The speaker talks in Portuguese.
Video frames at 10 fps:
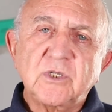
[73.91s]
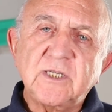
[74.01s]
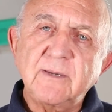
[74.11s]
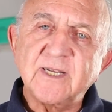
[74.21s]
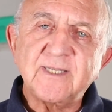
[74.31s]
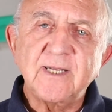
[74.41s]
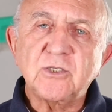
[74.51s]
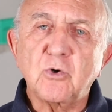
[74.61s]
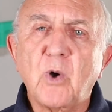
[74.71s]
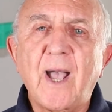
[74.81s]
O CIMER
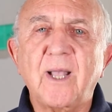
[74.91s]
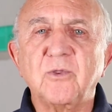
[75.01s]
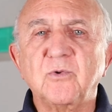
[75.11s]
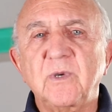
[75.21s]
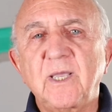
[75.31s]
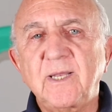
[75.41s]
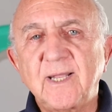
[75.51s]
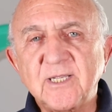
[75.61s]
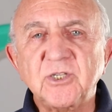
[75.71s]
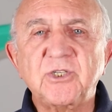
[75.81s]
sente-se honrado em,
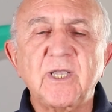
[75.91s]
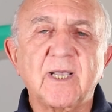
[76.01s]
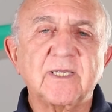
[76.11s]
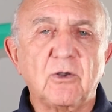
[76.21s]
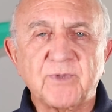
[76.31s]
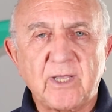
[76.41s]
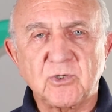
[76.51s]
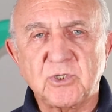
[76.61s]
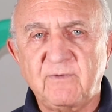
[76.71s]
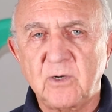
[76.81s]
neste dia,
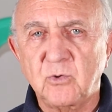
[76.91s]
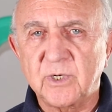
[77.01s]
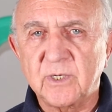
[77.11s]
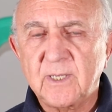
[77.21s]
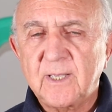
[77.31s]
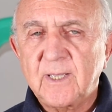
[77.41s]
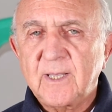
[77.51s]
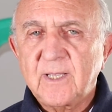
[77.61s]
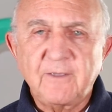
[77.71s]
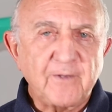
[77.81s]
ressaltar o seu valor.
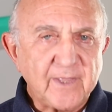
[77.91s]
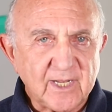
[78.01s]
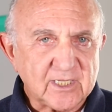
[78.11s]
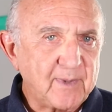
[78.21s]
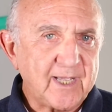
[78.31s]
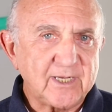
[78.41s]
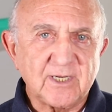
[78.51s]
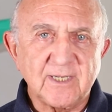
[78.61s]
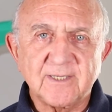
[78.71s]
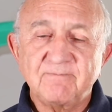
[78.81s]
Defender as
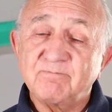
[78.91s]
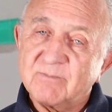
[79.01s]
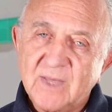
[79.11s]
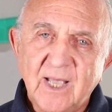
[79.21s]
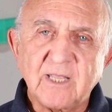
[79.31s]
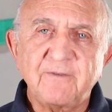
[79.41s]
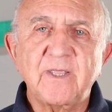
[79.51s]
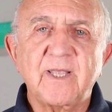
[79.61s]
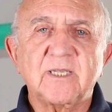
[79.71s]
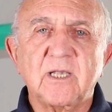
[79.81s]
médicas é
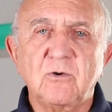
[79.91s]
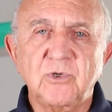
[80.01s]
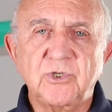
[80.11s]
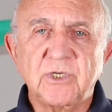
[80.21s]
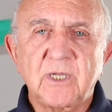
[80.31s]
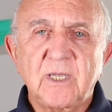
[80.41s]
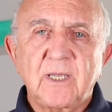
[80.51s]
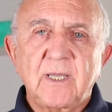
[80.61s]
defender a saúde.